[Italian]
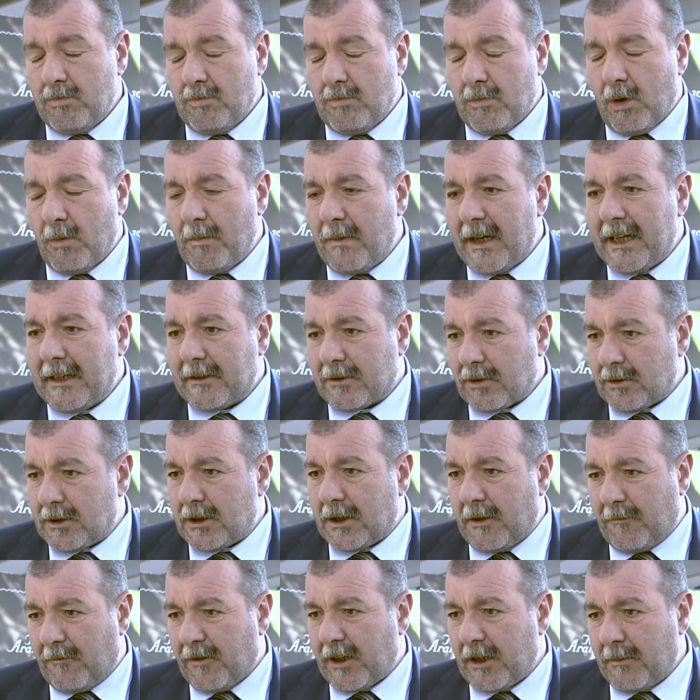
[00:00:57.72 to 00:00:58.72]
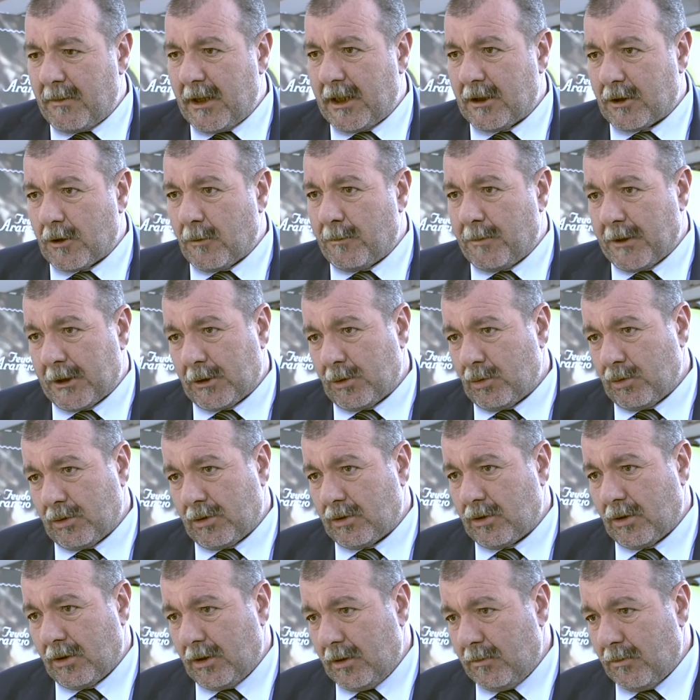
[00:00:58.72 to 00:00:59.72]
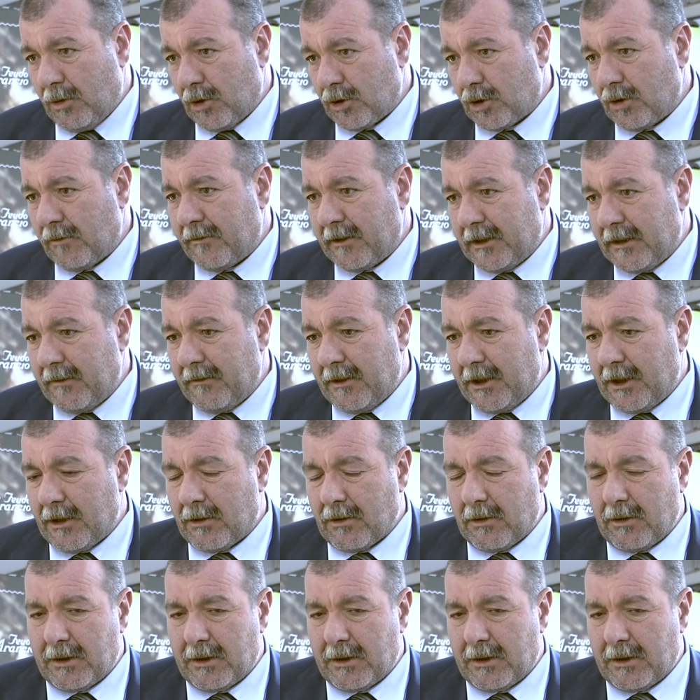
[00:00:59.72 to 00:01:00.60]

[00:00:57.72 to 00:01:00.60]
momento di riferimento per tutto il mondo vitivinicolo